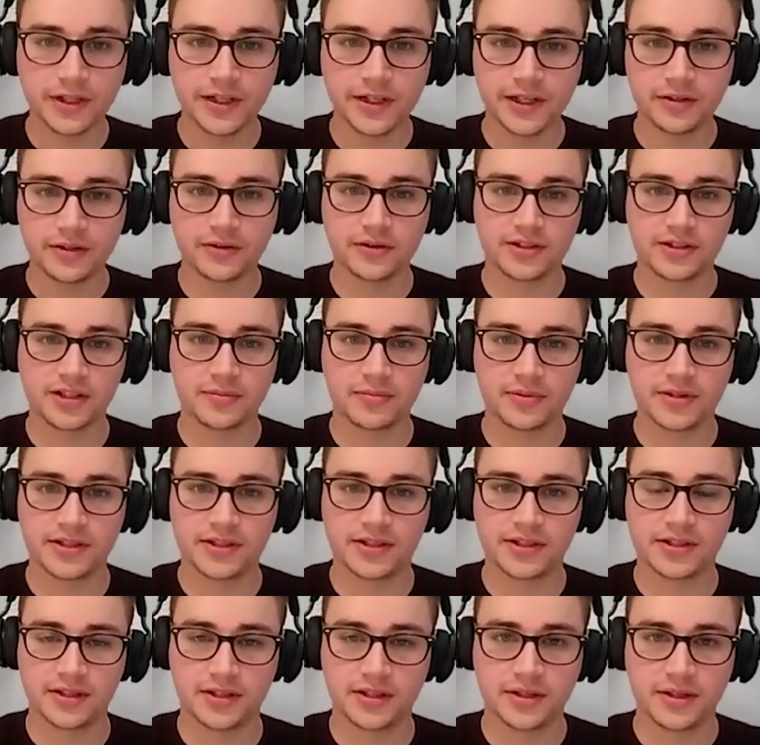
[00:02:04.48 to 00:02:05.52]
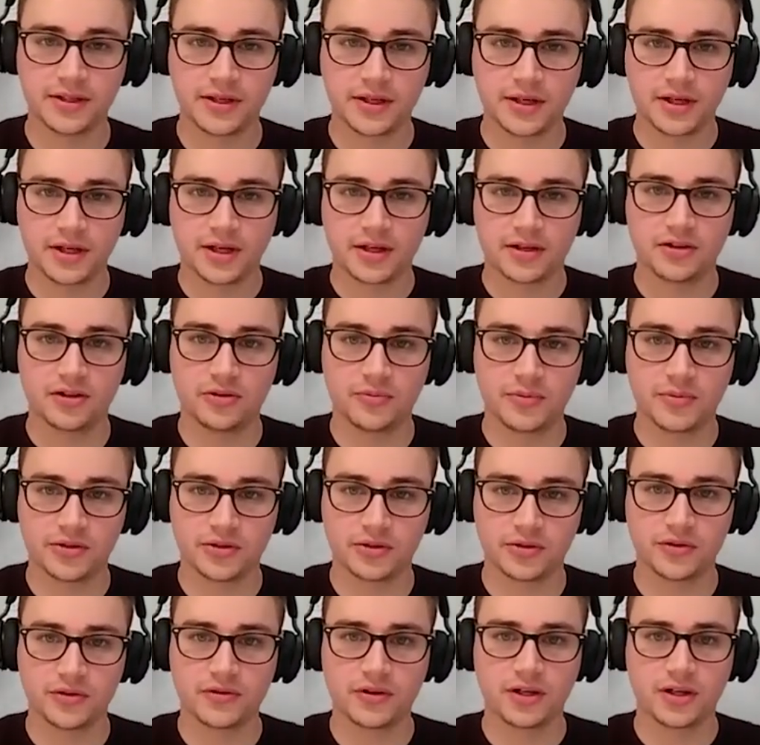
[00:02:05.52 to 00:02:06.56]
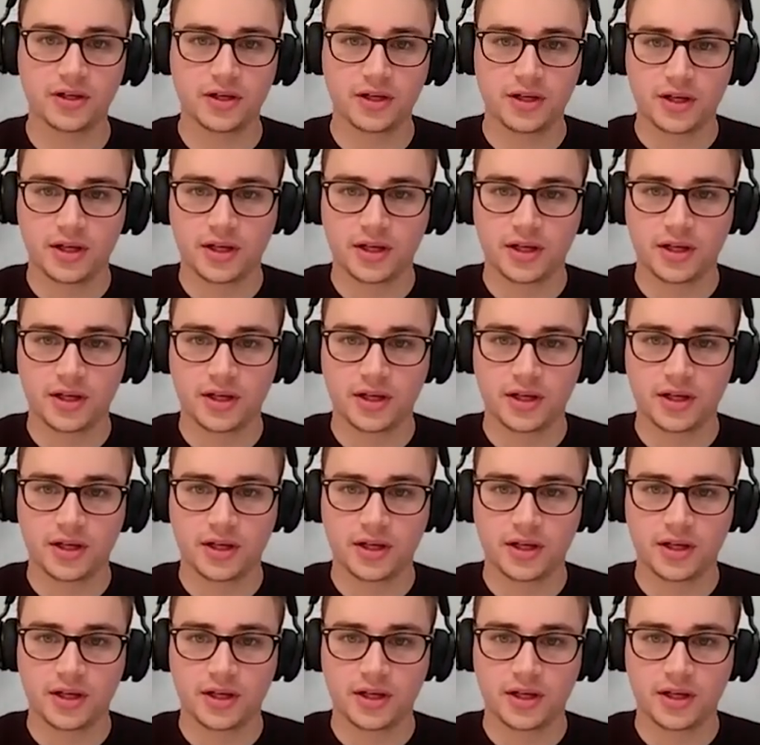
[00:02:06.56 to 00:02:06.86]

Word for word: et de simplicité de mise en œuvre.